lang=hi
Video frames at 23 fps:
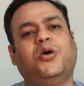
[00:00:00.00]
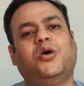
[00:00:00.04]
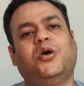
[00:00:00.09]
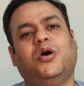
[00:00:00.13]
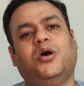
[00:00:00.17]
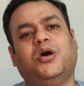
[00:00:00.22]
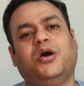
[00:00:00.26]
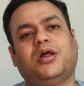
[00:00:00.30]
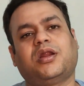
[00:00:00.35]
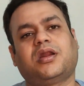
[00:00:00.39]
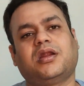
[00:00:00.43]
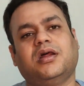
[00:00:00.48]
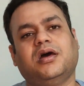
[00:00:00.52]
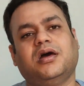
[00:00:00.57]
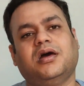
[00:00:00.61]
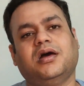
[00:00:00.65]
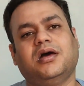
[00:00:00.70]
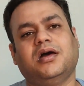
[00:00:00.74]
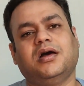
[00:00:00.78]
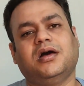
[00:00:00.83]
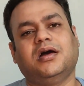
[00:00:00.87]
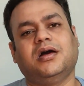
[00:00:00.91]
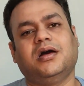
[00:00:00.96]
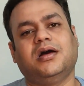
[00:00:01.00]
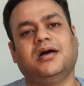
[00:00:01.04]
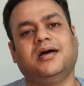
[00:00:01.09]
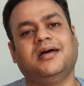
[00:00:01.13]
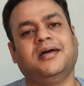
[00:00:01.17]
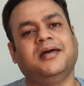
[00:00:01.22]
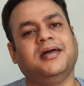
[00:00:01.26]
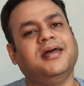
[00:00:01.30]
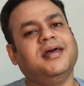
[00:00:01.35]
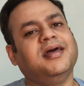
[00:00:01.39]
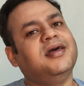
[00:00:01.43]
और
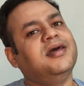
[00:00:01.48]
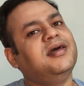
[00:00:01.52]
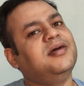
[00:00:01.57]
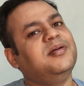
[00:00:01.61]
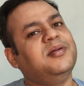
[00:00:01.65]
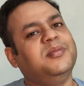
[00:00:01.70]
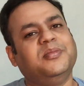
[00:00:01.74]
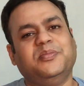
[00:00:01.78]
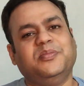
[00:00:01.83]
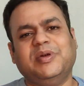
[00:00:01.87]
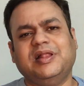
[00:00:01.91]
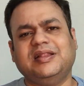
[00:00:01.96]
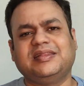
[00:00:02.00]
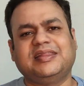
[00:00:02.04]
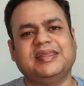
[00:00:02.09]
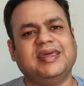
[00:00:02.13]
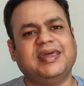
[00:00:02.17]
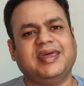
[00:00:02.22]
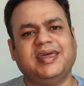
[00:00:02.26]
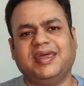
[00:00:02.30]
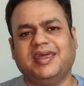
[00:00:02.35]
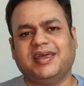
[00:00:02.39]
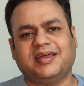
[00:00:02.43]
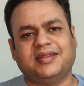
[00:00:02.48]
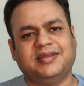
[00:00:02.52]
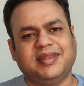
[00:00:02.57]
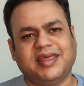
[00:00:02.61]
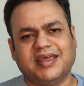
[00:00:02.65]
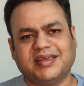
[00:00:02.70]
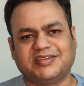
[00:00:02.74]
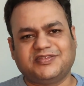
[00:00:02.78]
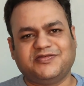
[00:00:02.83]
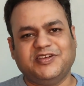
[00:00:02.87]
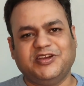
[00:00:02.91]
uh, मिलते हैं एक
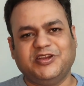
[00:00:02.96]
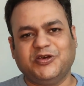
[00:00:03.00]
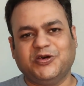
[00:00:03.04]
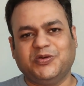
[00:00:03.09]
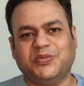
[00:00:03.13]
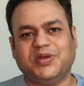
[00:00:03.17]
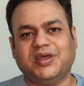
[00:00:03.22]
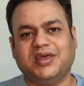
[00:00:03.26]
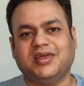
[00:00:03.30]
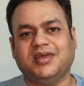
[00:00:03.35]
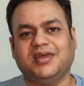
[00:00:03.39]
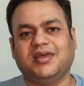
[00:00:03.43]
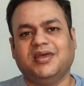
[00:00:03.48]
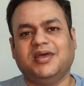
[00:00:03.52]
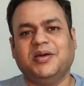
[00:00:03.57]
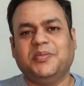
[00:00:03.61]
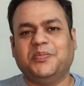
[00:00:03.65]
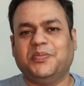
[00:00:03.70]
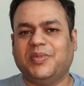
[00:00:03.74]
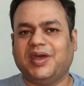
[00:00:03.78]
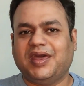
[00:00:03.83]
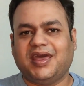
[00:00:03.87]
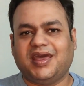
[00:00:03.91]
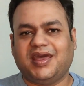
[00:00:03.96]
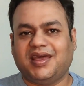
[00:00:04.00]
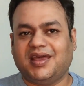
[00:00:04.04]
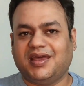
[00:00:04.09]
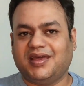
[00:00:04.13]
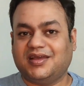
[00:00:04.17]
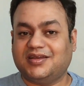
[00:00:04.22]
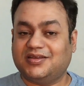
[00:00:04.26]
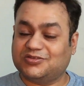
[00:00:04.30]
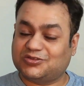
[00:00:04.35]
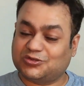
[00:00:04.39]
नेक्स्ट वीडियो में
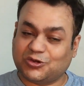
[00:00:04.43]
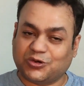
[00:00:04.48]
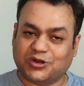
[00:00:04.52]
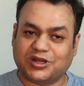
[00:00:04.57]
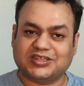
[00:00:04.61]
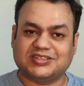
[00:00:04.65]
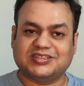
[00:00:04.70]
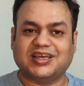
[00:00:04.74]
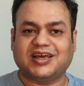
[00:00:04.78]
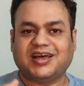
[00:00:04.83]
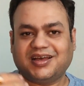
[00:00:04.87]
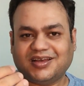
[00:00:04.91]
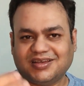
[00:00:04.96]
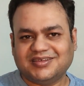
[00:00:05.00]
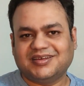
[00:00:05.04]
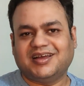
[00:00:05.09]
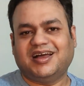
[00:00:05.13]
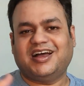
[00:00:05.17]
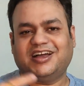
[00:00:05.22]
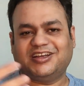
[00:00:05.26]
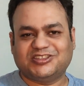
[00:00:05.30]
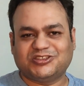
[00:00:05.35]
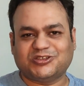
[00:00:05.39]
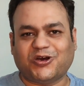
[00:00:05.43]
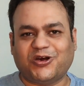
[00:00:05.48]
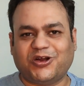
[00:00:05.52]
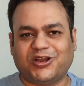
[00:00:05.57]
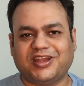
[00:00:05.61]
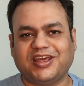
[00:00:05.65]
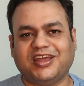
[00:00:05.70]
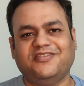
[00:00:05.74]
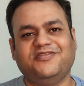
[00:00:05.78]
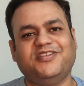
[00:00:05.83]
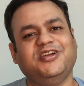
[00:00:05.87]
मैं थोड़ा सा हाँ
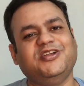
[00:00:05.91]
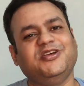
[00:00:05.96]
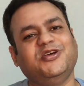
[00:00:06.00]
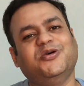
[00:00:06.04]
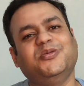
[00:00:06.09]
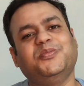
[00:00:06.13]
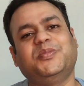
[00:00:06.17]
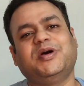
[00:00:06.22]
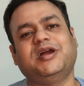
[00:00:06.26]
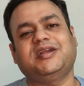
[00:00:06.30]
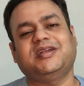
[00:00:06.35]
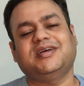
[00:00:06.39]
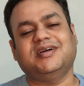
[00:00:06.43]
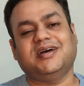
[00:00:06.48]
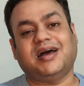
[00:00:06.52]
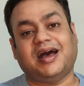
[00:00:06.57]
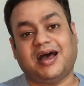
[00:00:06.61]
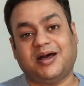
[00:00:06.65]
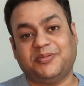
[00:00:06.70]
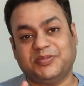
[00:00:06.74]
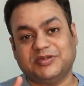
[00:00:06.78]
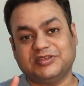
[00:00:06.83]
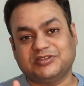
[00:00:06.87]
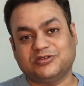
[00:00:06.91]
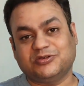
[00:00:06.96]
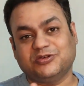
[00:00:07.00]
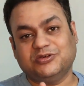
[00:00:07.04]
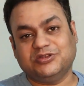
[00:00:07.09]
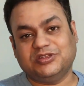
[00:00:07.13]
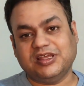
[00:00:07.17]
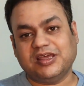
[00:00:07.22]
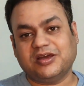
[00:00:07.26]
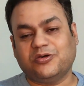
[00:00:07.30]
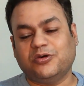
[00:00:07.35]
शॉर्ट है वीडियो बट आप
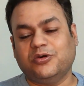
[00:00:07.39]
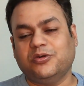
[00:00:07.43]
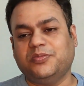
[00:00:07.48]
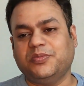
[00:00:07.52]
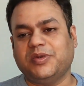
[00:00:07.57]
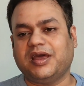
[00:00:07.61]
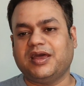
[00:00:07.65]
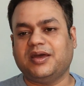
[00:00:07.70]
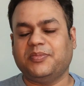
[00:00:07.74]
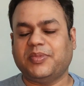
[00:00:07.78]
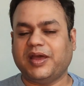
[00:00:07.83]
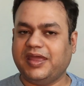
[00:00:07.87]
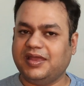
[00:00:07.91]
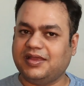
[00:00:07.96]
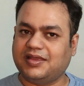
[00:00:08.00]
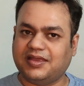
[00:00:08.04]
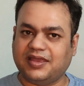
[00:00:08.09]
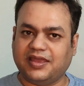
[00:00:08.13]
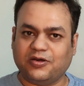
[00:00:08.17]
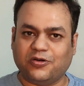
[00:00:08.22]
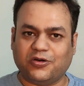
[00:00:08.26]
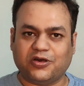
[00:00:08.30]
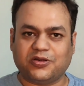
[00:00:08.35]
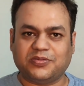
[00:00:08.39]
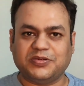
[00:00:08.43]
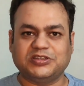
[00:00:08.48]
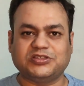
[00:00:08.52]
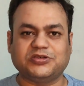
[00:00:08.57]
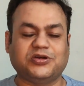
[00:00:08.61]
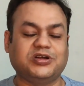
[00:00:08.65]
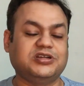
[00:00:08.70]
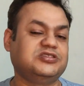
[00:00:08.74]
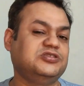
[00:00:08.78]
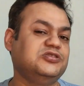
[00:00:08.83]
इसको देखो मैं बाइक के और भी
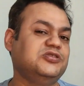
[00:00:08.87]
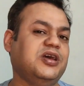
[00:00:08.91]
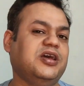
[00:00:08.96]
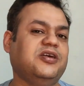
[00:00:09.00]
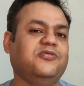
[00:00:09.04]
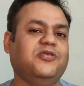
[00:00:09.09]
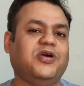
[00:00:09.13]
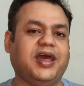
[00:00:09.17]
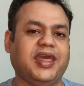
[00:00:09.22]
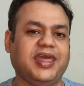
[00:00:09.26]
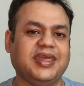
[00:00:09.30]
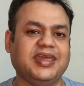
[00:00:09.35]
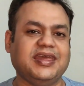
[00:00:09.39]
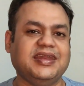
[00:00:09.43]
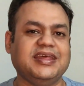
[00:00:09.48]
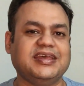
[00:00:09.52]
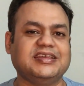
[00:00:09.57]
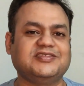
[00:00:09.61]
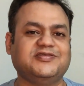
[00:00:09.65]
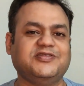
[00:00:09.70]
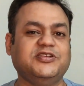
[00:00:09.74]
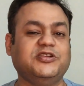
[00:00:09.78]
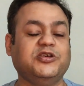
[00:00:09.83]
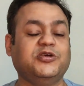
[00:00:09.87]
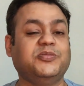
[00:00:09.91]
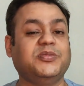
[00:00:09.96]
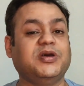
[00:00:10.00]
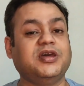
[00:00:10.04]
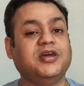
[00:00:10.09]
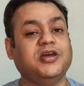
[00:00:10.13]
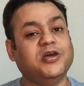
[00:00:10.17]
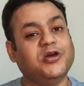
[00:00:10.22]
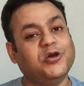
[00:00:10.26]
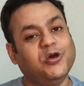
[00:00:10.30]
शॉर्ट्स जो है वो आएंगे नेक्स्ट वीडियो
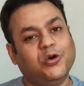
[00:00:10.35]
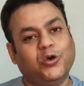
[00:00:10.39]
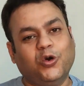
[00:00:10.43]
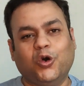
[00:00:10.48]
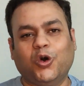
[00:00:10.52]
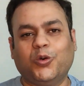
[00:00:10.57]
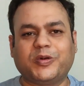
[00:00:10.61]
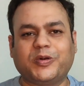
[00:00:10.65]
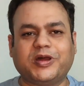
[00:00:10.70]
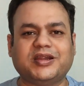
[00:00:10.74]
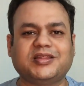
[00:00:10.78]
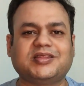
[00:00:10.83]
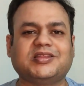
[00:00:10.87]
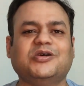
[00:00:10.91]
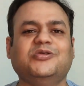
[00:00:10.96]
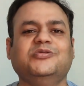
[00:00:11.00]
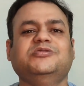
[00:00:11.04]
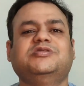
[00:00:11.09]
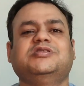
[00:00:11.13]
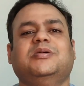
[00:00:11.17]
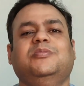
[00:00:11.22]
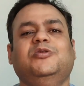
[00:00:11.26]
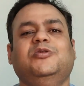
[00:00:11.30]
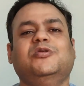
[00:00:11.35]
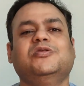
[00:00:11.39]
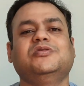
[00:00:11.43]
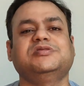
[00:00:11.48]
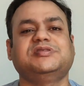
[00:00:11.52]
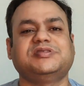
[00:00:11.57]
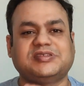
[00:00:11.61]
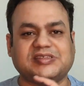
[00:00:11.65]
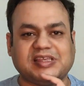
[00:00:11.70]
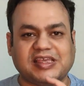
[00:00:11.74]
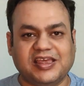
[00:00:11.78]
में होप करता हूँ सब
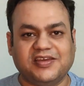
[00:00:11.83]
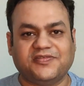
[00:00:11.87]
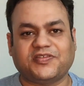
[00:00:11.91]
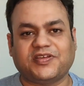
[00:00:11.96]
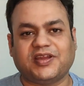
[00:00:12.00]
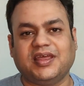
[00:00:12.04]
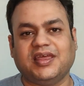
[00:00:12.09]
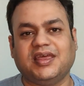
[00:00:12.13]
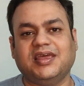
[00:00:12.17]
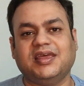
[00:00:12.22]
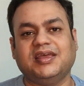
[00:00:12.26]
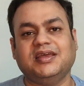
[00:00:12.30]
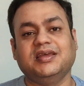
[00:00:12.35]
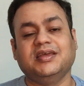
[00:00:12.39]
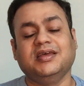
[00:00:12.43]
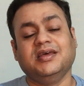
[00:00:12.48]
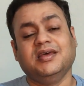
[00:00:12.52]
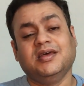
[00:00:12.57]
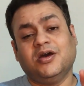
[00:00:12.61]
लोग सेफ रहें